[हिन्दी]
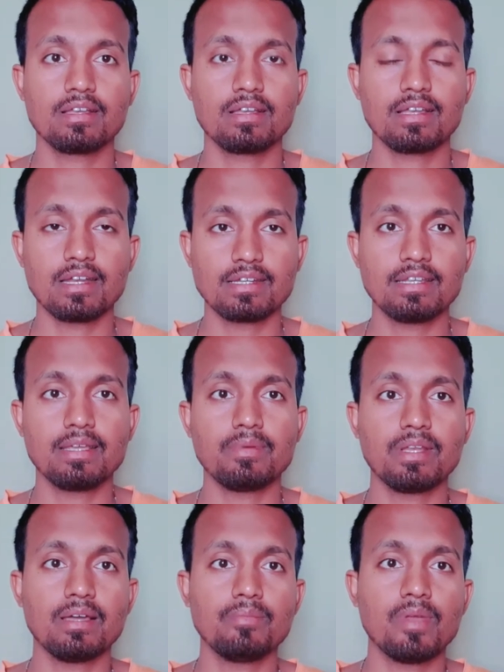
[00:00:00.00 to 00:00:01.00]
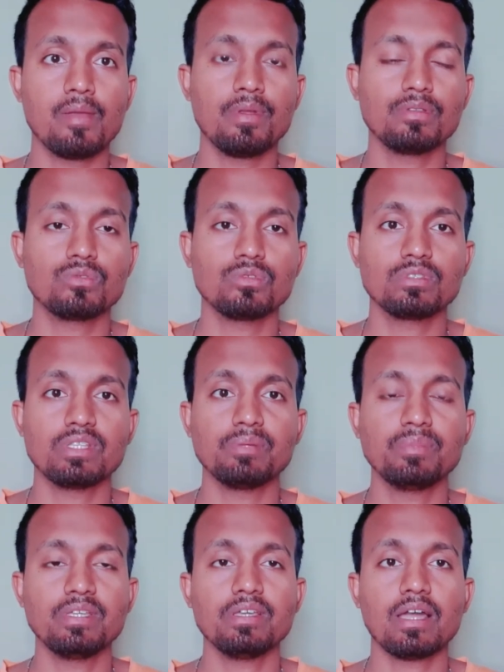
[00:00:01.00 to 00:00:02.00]
कटने वाला पेमेंट तो
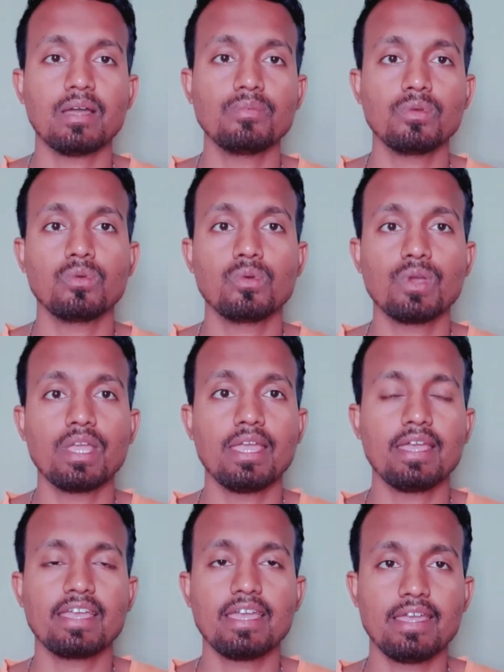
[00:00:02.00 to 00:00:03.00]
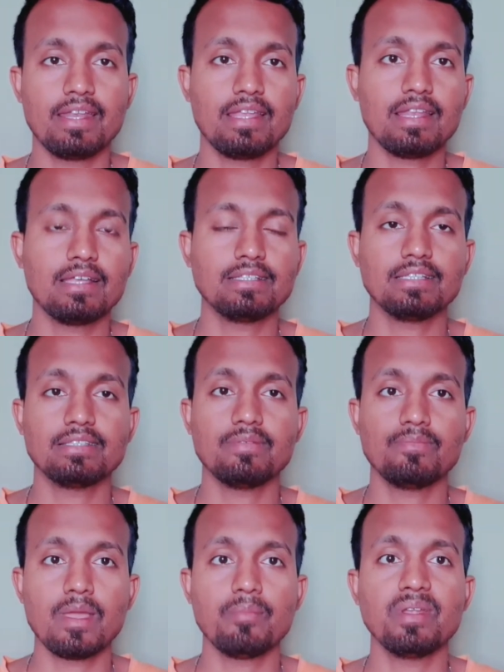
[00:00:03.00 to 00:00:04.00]
तभी आप लोगों का एक एरर आ जाता
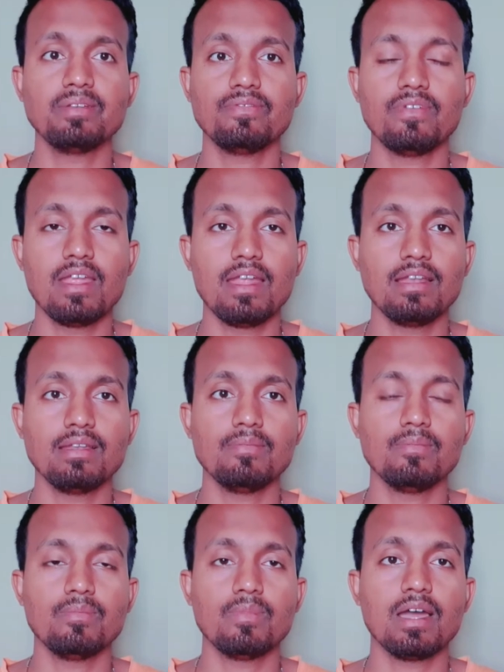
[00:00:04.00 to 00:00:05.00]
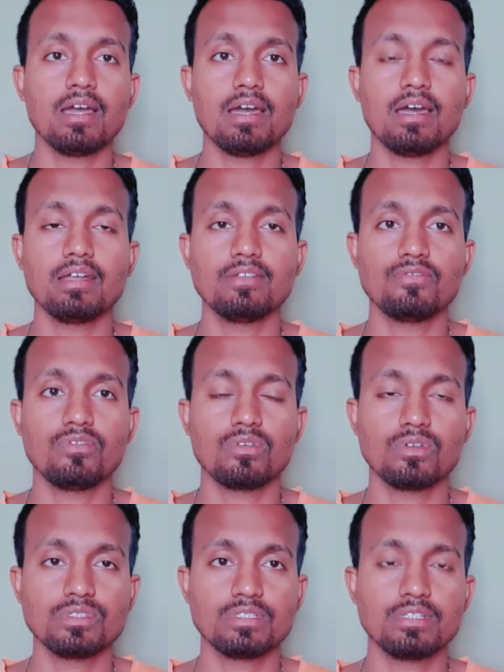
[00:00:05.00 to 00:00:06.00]
है पेमेंट फेल
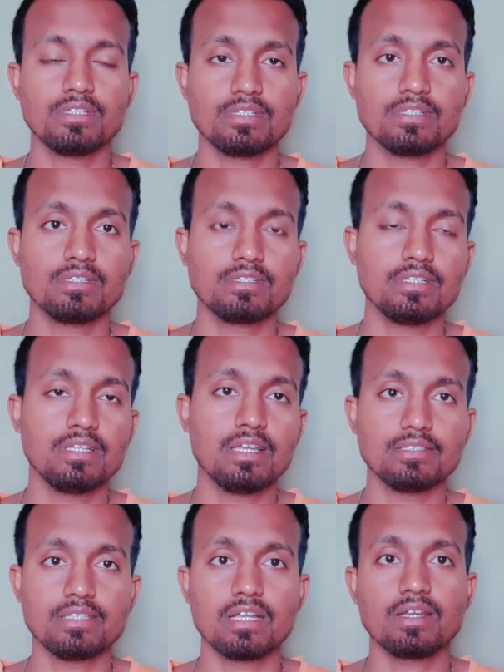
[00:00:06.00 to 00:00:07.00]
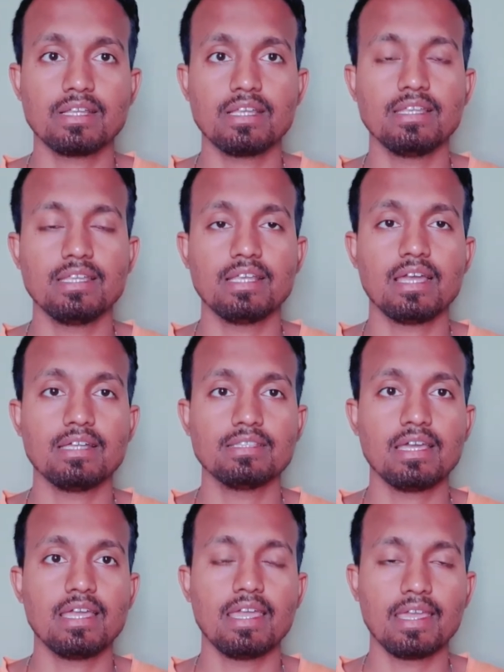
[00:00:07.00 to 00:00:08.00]
अनफॉर्चुनेटली ऐसा करके लेके
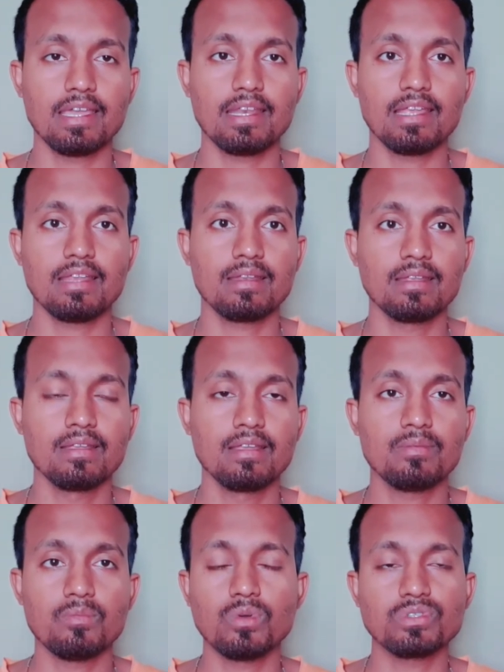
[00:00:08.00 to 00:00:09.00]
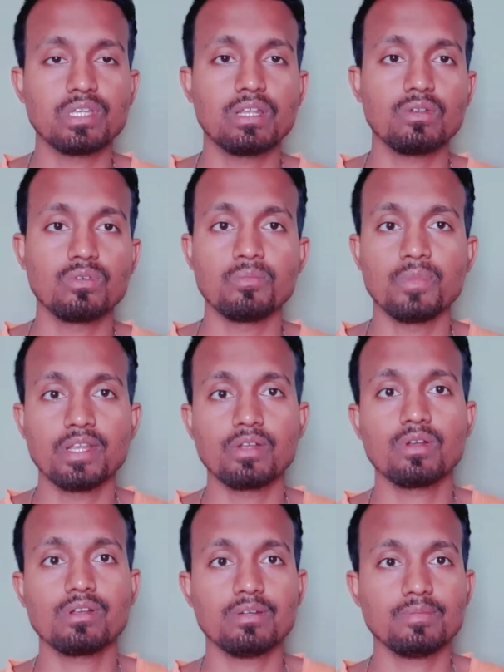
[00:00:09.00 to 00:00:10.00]
आता है एरर बहुत सारा लोग मेरे
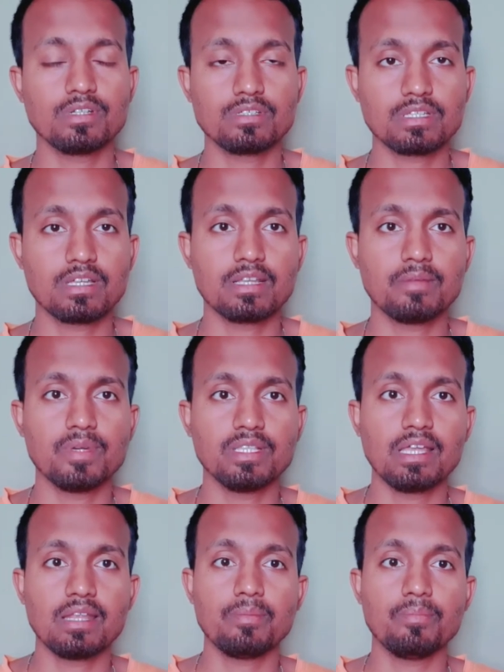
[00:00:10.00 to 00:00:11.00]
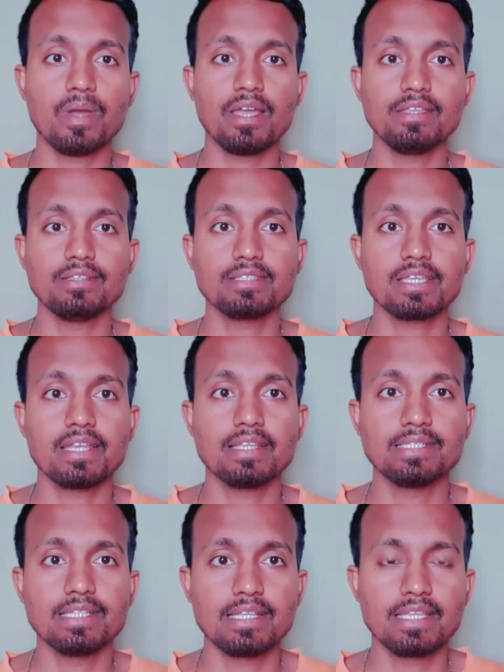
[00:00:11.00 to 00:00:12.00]
को कमेंट्स करके बता रहा भाई इसका
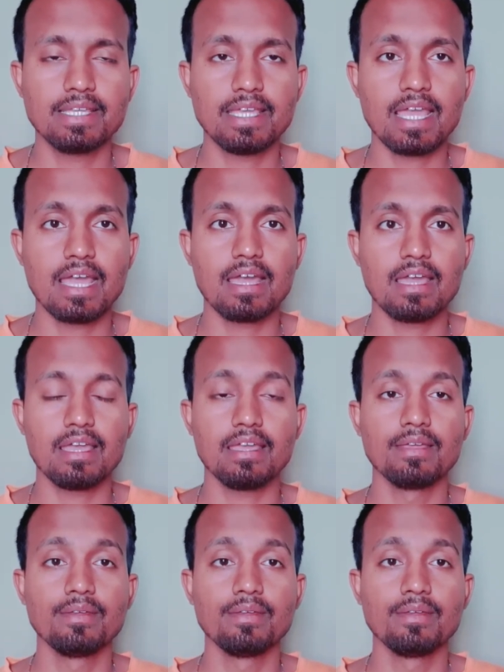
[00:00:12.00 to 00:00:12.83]
रीज़न क्या है